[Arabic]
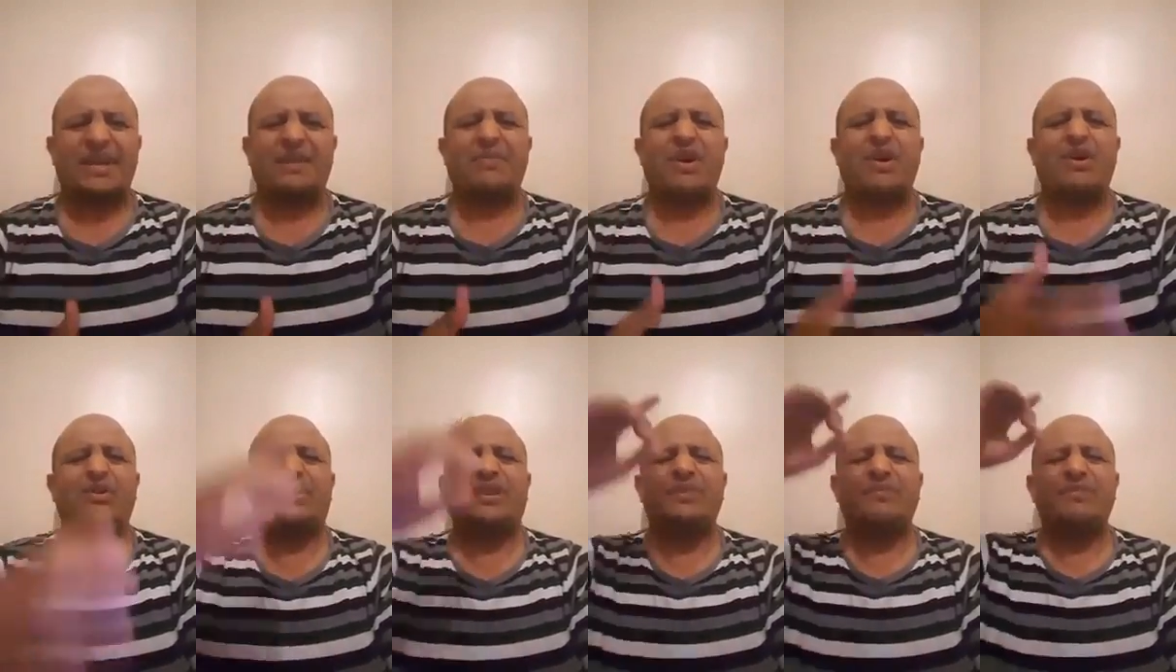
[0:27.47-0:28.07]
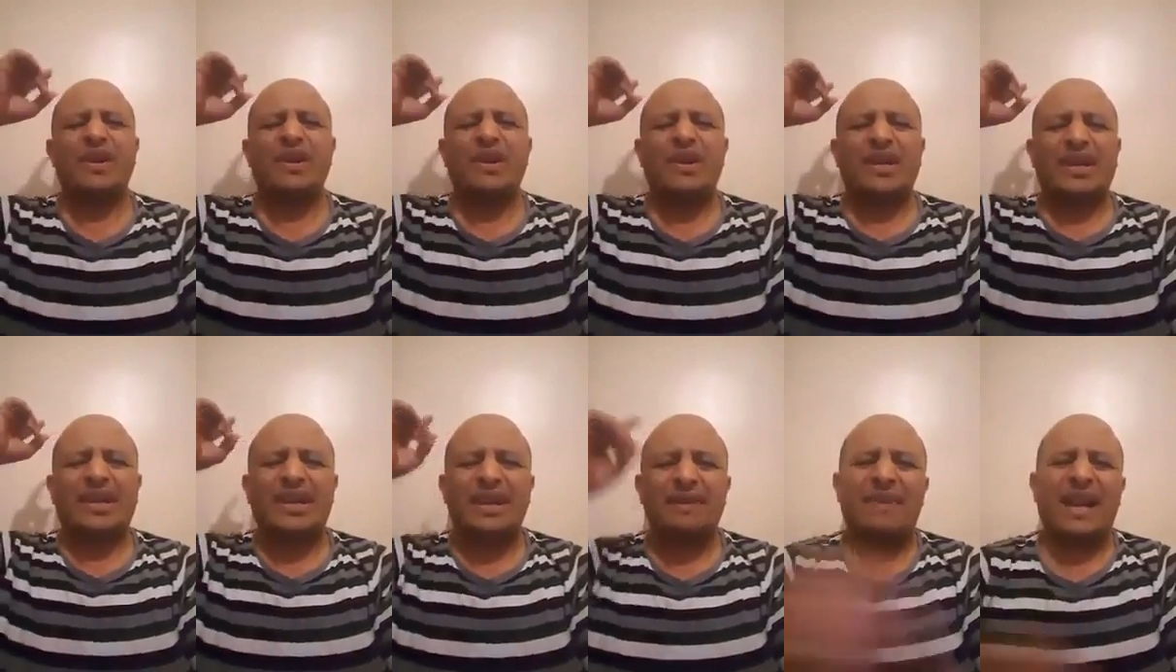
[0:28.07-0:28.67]
الموت
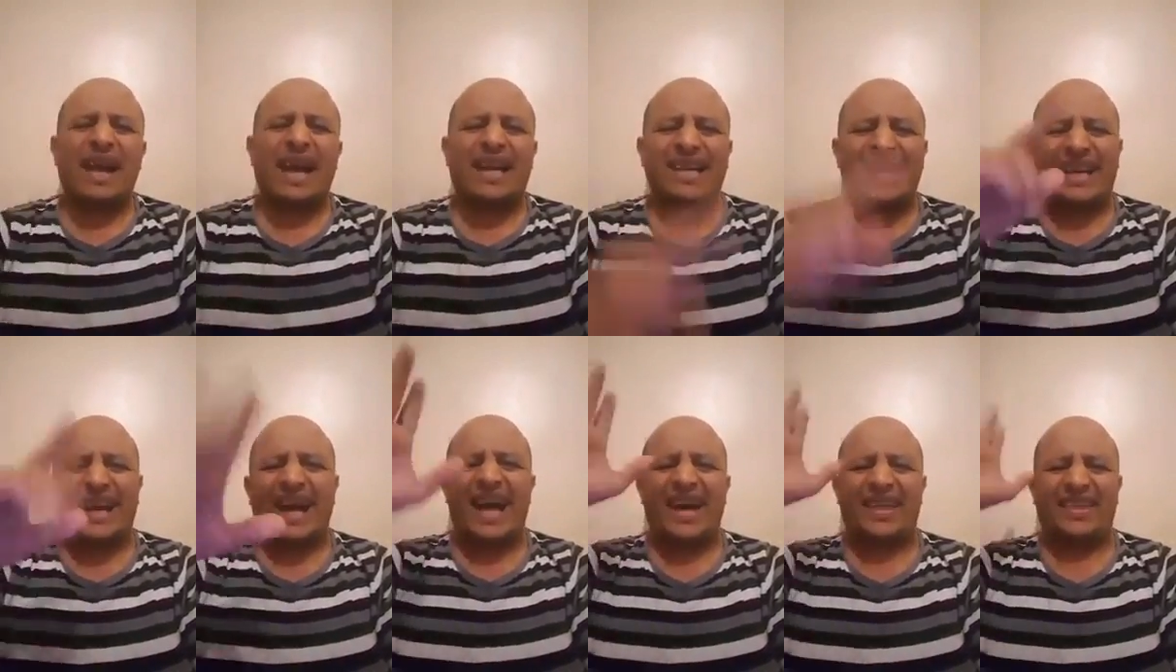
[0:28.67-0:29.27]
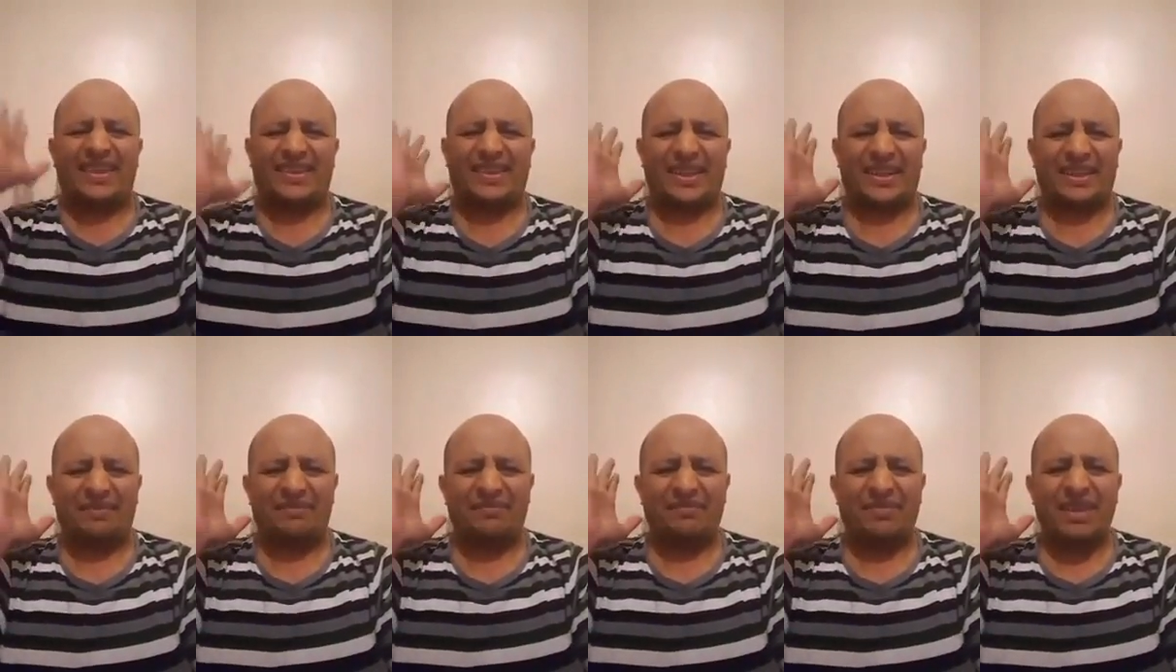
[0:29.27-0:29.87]
قبل أن يرى هذا
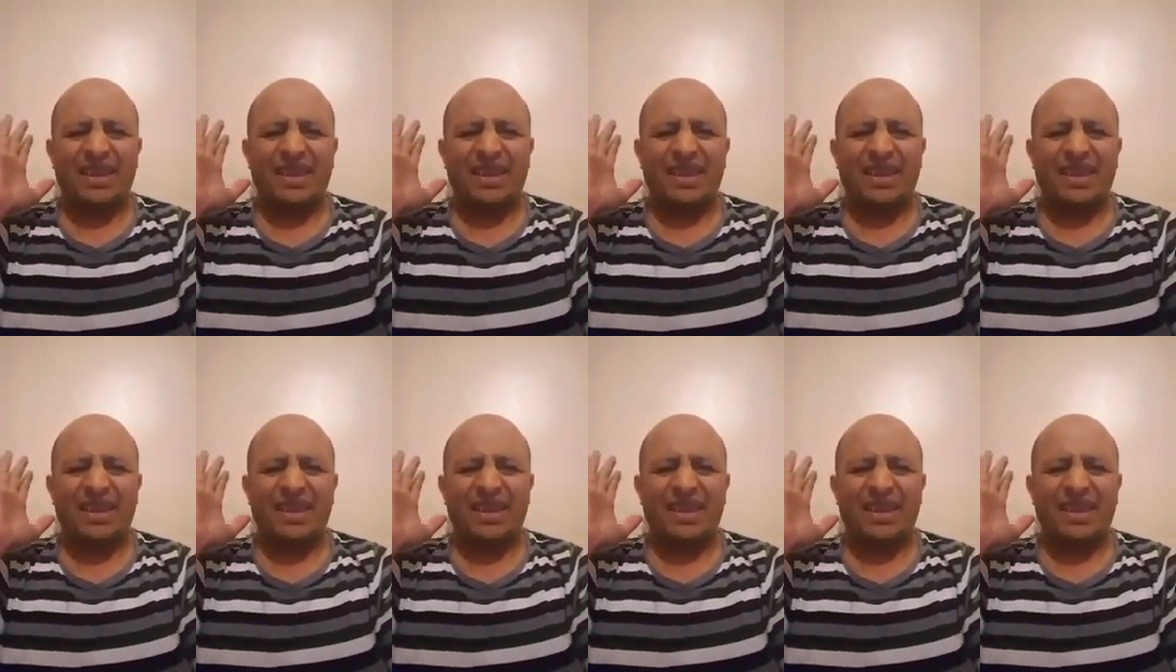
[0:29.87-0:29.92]
الشيء